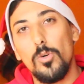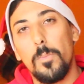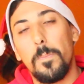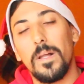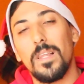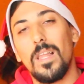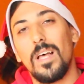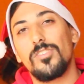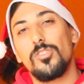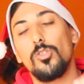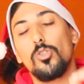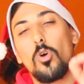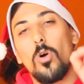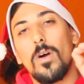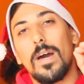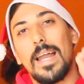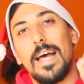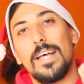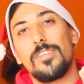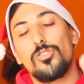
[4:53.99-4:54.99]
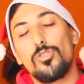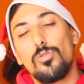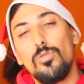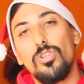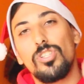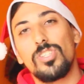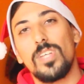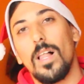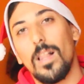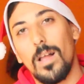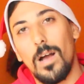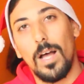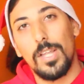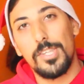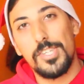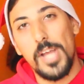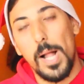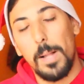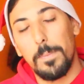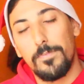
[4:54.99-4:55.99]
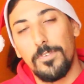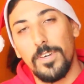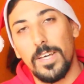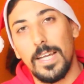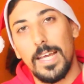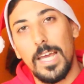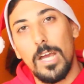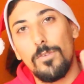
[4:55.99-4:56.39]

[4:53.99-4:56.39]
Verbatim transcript: no Palácio de Congressos dos Salgados em Albufeira.